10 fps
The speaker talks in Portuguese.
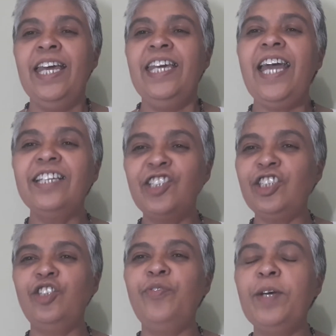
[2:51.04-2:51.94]
E a
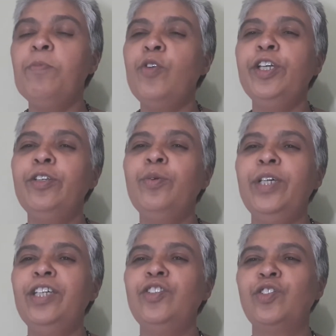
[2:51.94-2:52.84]
gente vê muito
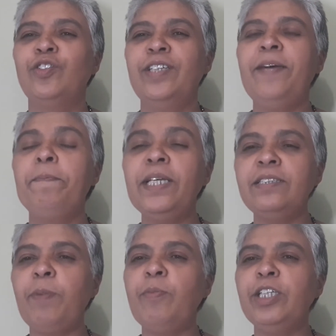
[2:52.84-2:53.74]
isso, né?
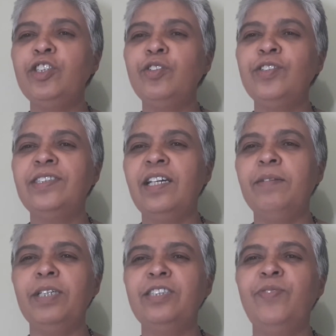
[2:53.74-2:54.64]
principalmente nos
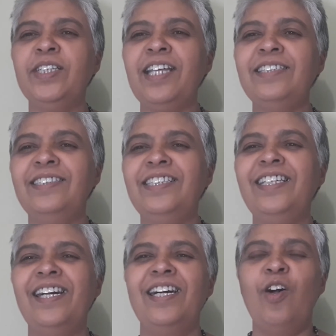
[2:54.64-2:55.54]
dramas
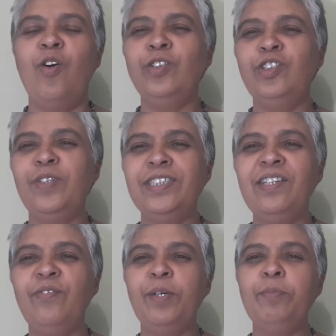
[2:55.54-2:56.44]
fantasia, onde
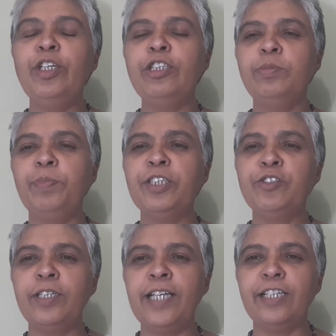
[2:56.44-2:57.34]
você vê muitos
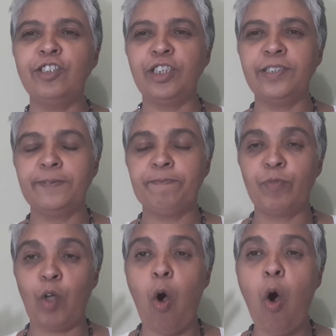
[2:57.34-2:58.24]
personagens
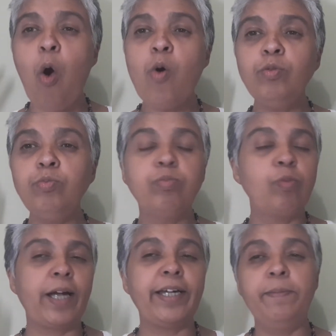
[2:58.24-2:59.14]
ou
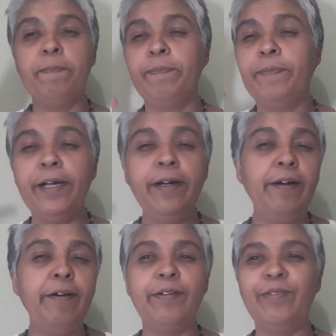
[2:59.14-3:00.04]
com aquele
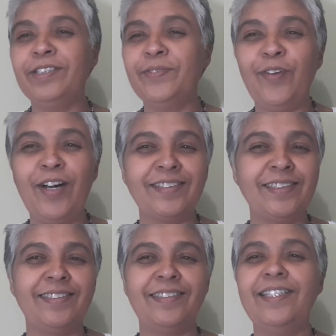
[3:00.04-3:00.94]
branco
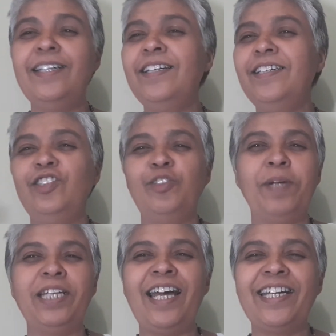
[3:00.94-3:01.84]
esvoaçante
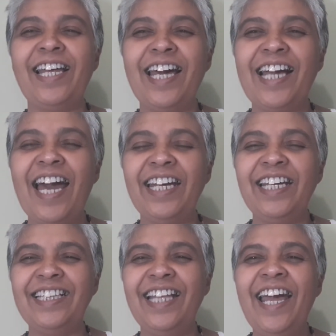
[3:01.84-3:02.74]
para dar aquela cara
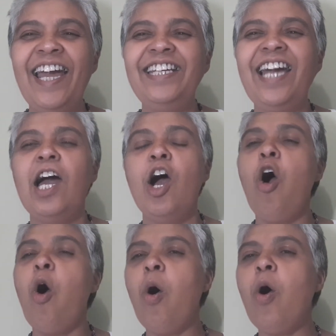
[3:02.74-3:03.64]
etérea,
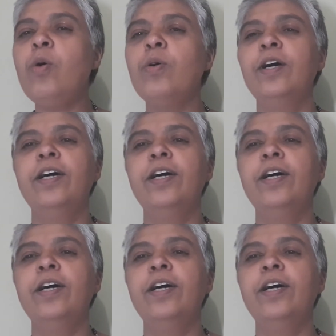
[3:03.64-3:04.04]
ou